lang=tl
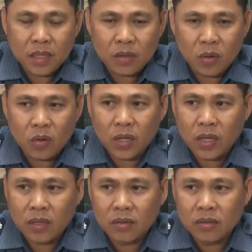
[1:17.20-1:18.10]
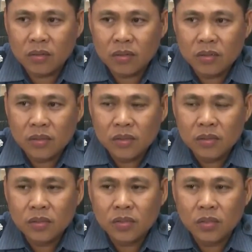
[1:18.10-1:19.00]
San Roque.
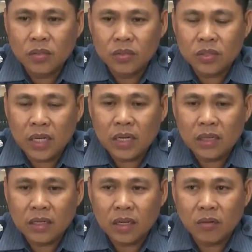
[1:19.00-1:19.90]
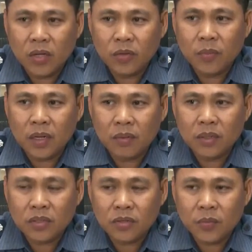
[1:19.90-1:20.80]
So, saan natin nakuha yung
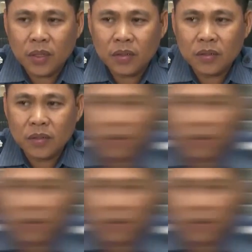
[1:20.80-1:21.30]
pangalawang suspect.